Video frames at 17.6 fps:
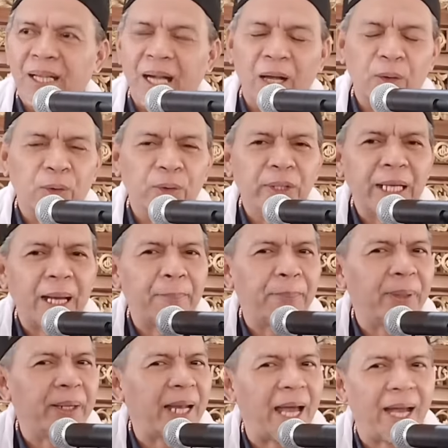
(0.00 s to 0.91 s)
kalau dia
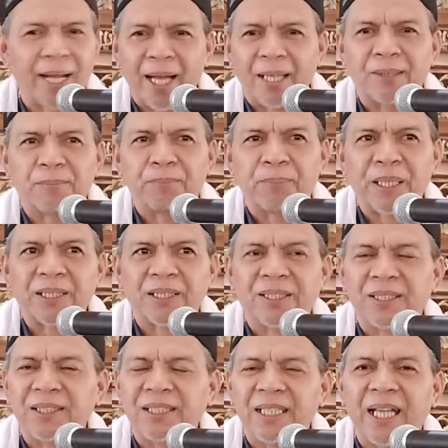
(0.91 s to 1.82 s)
pedagang,
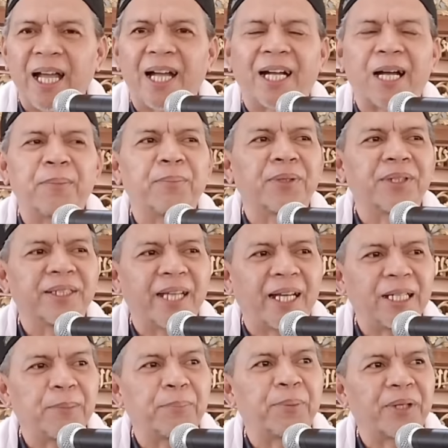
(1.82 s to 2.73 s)
pasti akan
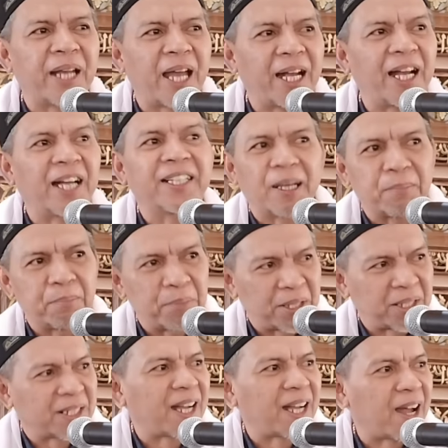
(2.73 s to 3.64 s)
menjadi pedagang yang
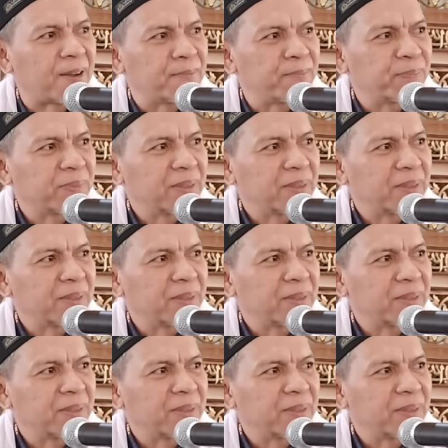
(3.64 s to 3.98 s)
berkah.